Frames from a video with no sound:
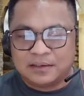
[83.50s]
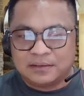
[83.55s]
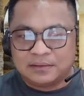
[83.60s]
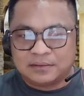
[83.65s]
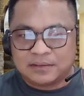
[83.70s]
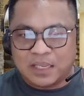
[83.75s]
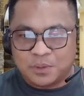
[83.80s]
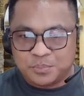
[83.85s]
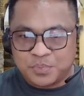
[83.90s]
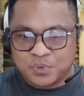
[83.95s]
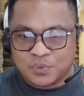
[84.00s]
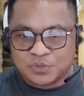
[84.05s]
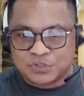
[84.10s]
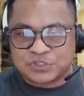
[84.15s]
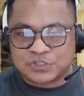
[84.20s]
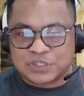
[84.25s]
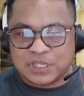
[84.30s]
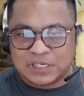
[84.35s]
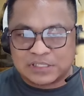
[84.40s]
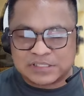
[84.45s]

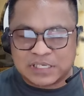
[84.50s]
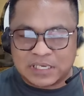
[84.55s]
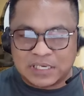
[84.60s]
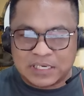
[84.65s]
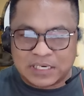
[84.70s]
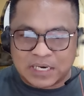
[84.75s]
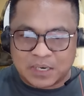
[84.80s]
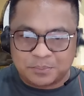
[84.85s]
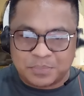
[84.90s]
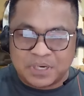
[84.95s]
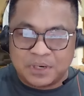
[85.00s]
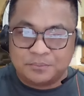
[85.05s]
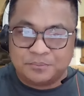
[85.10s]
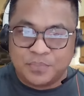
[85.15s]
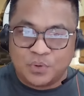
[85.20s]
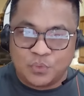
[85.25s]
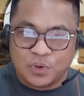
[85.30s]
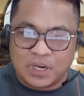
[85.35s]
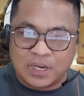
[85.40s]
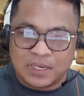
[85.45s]
Tapos, dahil sa kahirapan ng
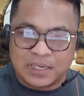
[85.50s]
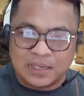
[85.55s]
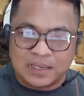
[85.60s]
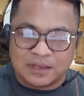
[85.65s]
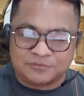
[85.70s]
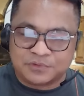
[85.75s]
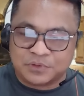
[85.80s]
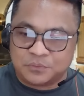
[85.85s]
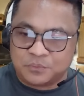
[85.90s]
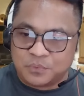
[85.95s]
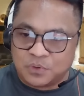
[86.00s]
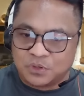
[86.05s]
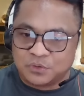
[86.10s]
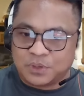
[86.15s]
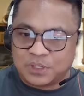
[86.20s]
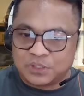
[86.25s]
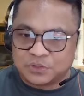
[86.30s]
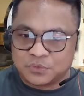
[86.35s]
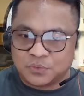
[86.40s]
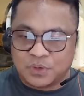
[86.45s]
buhay, after World
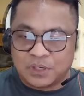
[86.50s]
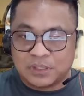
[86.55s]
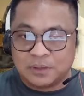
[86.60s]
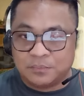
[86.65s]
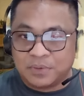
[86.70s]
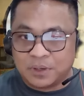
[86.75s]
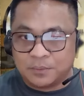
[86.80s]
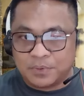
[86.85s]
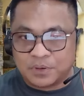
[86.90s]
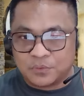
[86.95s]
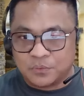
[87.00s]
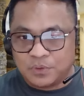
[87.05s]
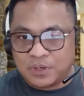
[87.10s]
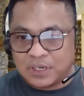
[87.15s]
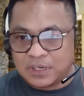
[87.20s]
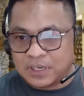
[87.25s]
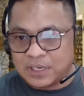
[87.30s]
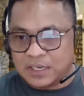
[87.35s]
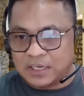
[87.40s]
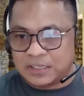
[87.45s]
War II, kanyang mga
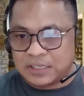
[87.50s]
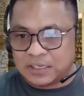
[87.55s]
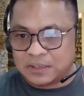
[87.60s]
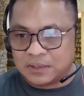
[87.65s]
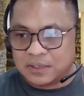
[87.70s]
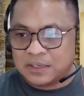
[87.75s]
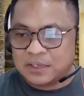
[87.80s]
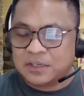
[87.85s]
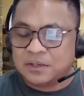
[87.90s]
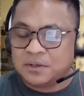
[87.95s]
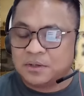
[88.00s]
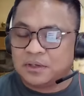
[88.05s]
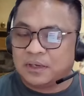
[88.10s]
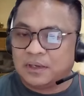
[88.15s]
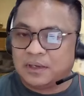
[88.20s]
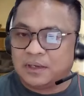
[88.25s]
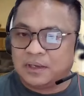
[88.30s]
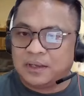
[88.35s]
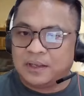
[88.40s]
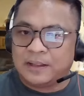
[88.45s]
magulang ay nag,
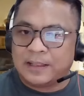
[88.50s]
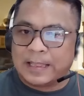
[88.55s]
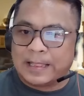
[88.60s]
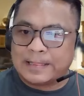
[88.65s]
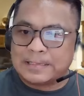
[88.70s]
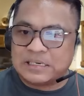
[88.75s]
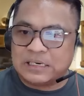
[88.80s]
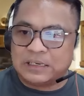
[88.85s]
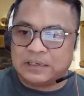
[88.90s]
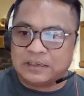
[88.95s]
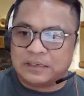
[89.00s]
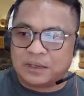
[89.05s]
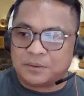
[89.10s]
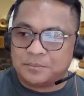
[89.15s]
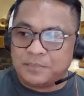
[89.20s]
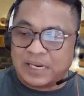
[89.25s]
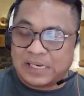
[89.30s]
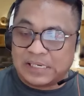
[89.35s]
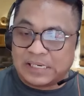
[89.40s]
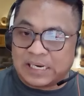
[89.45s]
uh,
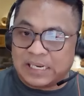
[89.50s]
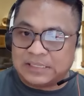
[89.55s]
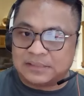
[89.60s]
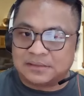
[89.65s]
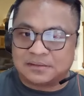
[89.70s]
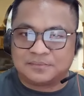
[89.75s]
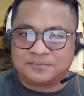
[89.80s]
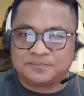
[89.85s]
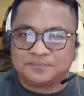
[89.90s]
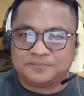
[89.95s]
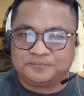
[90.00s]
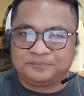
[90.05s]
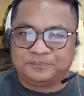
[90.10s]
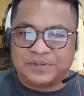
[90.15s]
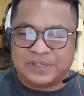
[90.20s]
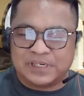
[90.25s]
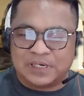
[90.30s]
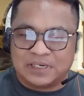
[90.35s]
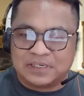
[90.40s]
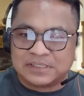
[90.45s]
nag-migrate
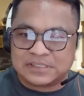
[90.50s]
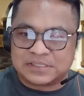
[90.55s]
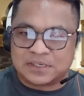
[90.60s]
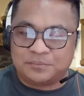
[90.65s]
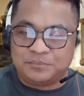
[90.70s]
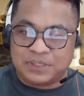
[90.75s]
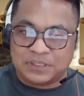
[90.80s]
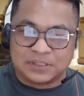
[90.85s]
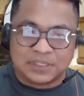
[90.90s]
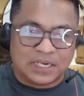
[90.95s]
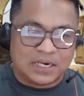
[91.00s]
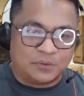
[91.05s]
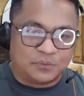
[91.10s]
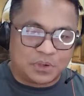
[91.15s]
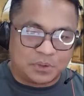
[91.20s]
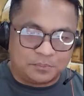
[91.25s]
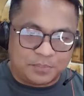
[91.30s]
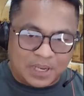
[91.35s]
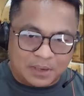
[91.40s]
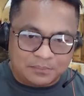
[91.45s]
diyan sa Mindanao
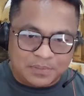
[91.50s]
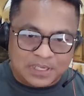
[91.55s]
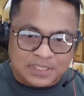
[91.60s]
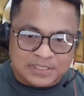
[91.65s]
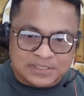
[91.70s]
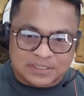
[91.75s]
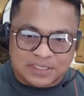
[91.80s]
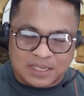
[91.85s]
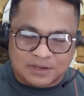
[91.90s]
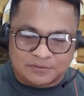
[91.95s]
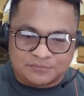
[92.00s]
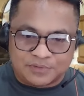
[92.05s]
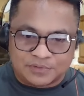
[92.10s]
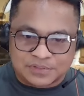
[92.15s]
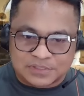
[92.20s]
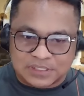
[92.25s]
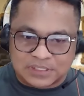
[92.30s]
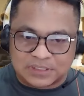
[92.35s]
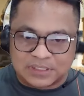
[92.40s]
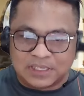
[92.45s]
Republic sa Davao
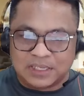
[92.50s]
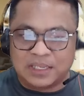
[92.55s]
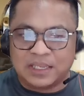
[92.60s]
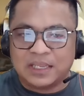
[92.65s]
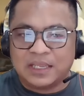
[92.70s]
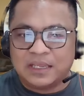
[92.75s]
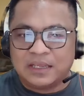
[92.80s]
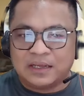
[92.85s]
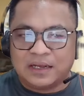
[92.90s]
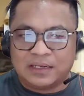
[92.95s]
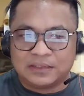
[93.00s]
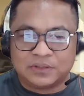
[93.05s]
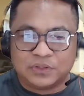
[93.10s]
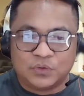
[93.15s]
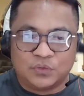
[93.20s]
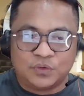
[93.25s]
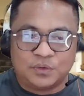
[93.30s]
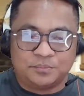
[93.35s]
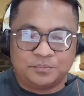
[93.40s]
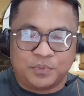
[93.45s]
City. At
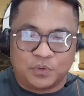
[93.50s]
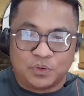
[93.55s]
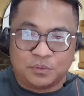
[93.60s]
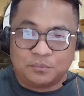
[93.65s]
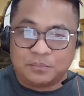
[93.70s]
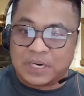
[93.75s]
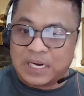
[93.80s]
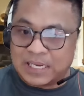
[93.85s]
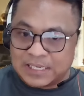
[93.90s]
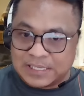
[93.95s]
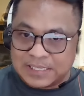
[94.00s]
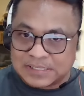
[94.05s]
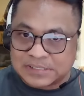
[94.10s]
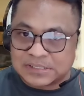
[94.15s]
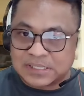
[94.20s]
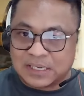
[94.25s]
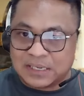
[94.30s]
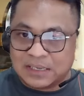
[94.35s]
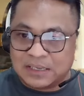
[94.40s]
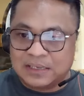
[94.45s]
doon po, nung malaki na
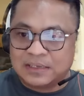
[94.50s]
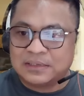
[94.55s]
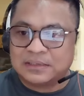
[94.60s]
siya,